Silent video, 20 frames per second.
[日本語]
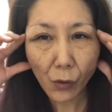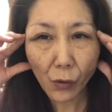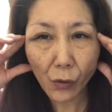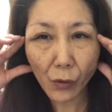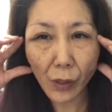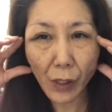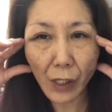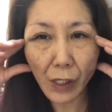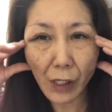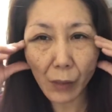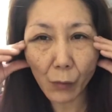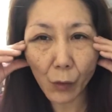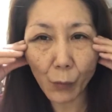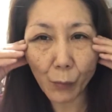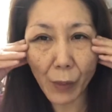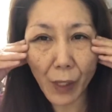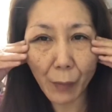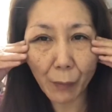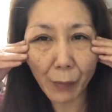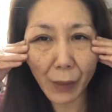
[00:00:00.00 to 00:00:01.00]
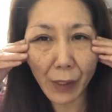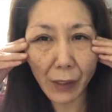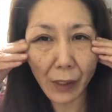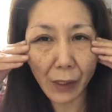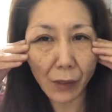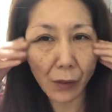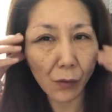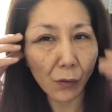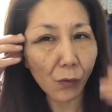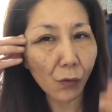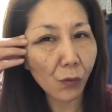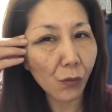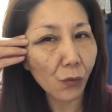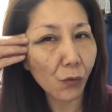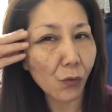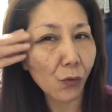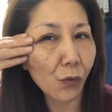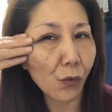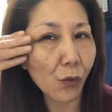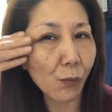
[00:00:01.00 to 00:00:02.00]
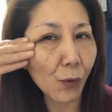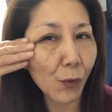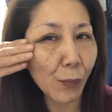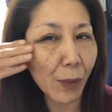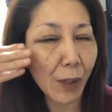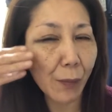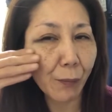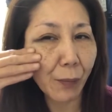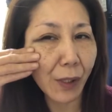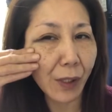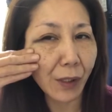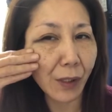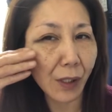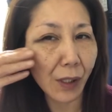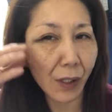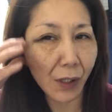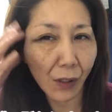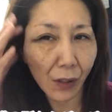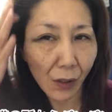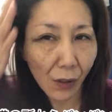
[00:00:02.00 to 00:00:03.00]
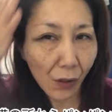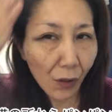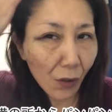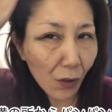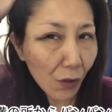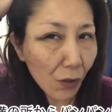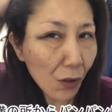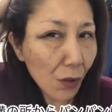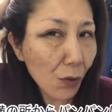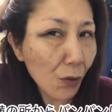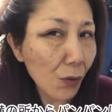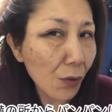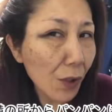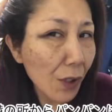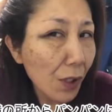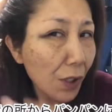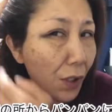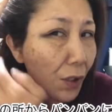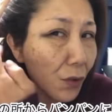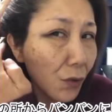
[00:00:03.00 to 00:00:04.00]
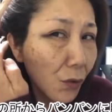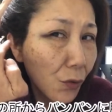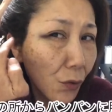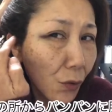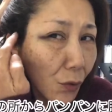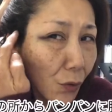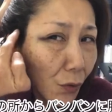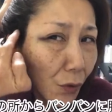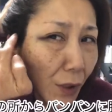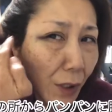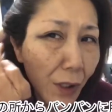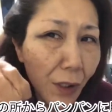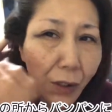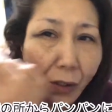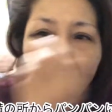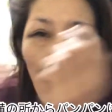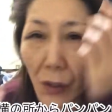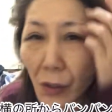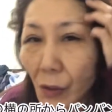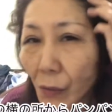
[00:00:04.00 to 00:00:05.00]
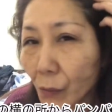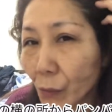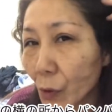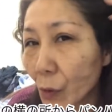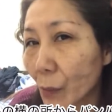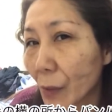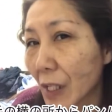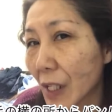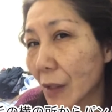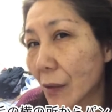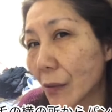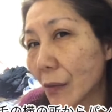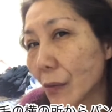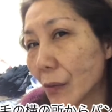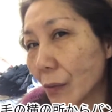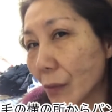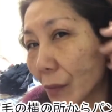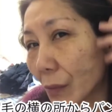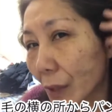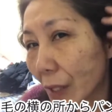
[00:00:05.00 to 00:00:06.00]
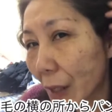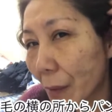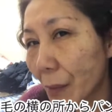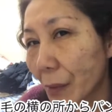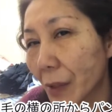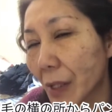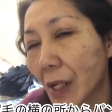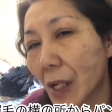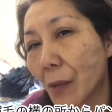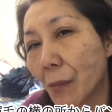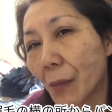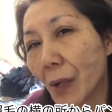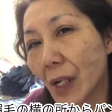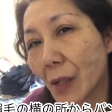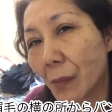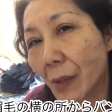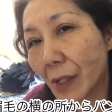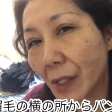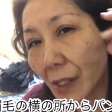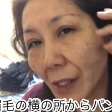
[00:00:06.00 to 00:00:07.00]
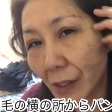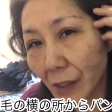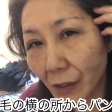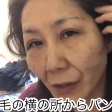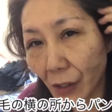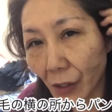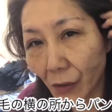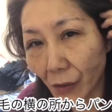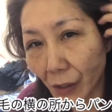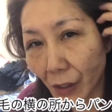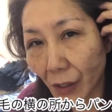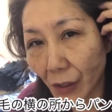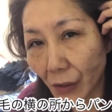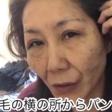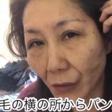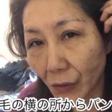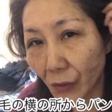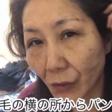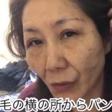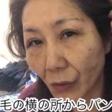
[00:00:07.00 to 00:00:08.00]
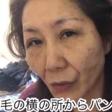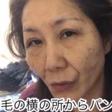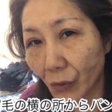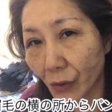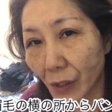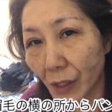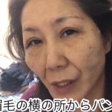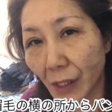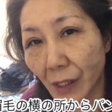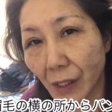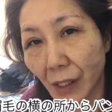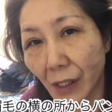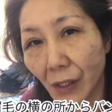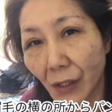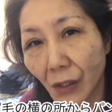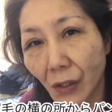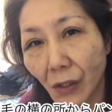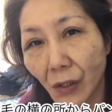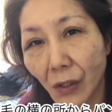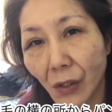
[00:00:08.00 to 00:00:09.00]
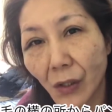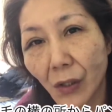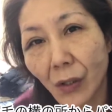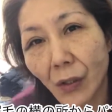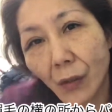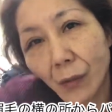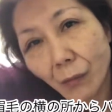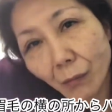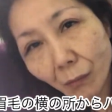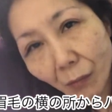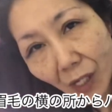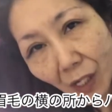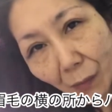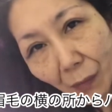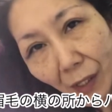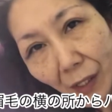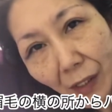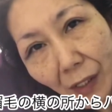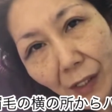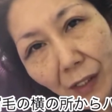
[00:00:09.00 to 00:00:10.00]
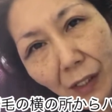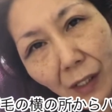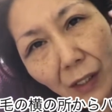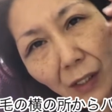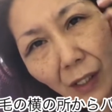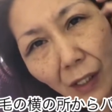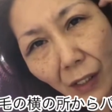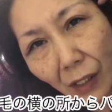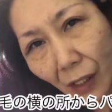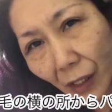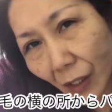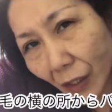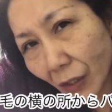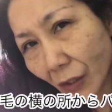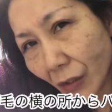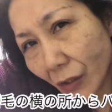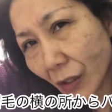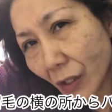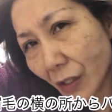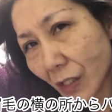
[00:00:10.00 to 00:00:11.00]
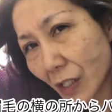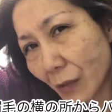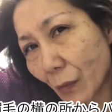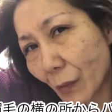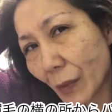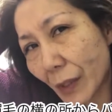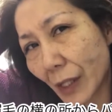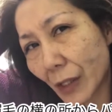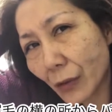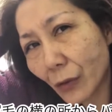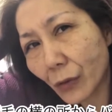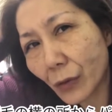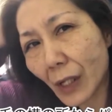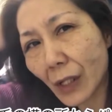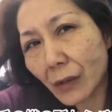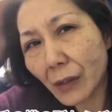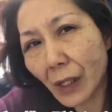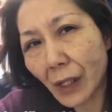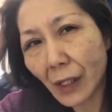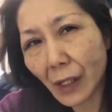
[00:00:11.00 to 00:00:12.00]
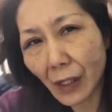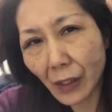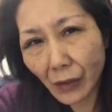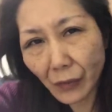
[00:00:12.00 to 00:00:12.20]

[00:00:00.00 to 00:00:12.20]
この辺がもうパンパンなのここもパンパンででこの辺ちょっとこの辺もうまだ髪の毛でバリバリなんですけどねこの辺がねバリバリになっちゃっててで血もまだちょっとあるから